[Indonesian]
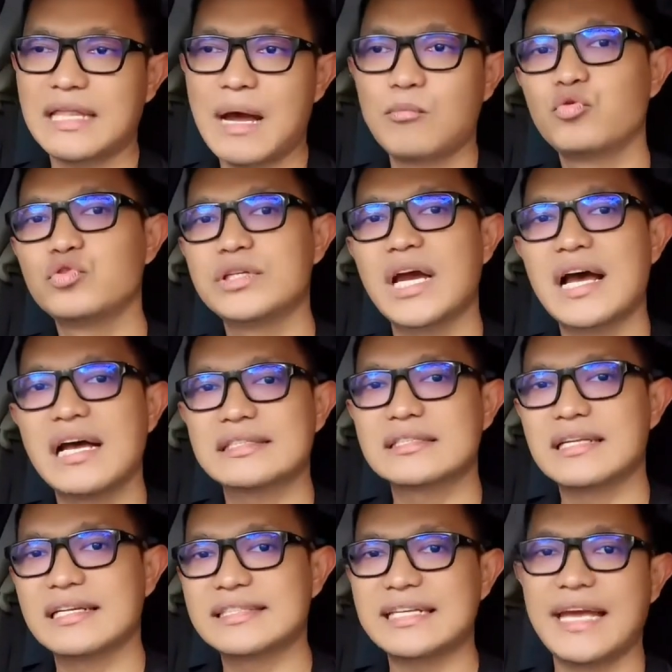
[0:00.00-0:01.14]
tamunya
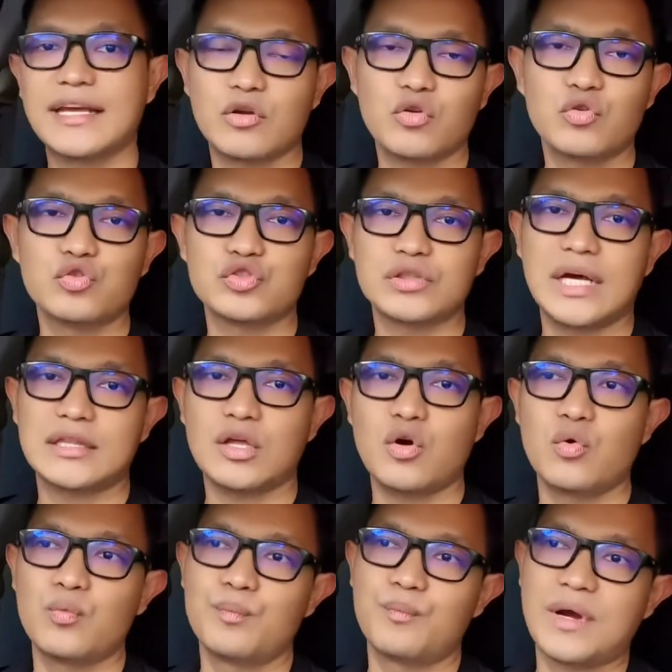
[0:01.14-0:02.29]
selesai cruise
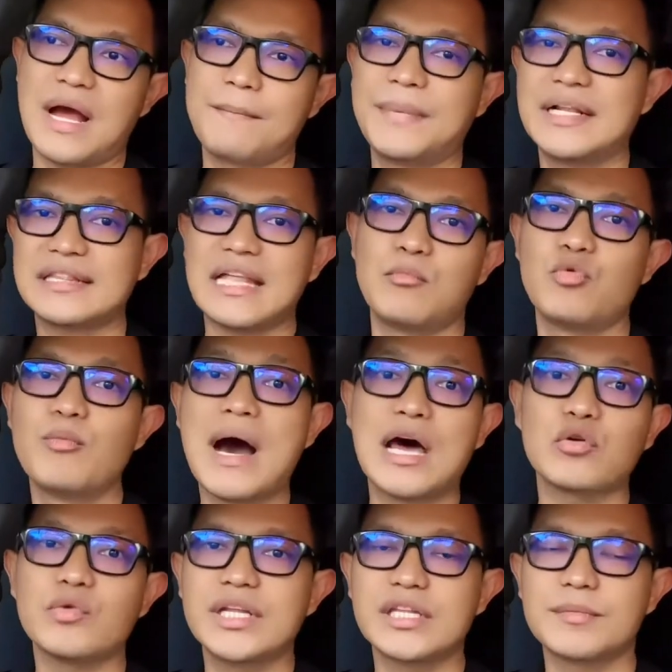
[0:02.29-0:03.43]
atau ngambil tamu
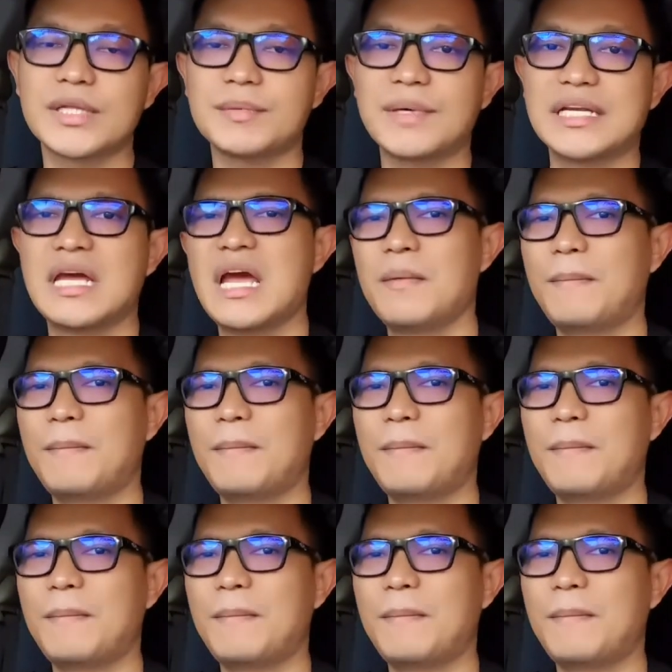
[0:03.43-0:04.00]
baru ini teman-teman,